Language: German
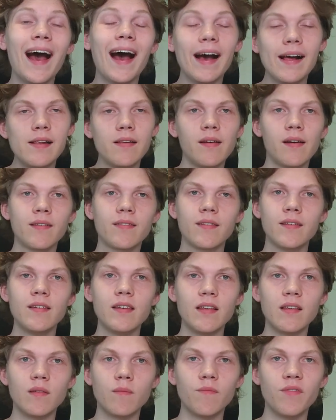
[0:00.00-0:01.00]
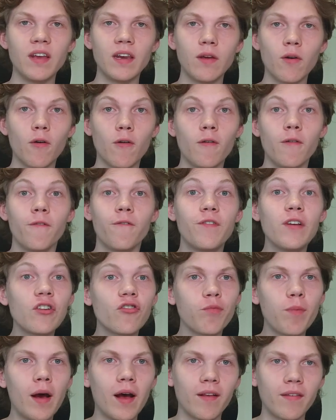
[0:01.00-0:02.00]
All das in diesem Video. Viel
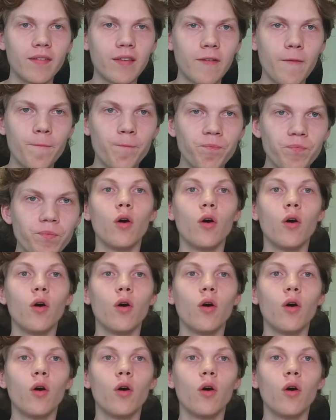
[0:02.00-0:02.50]
Spaß!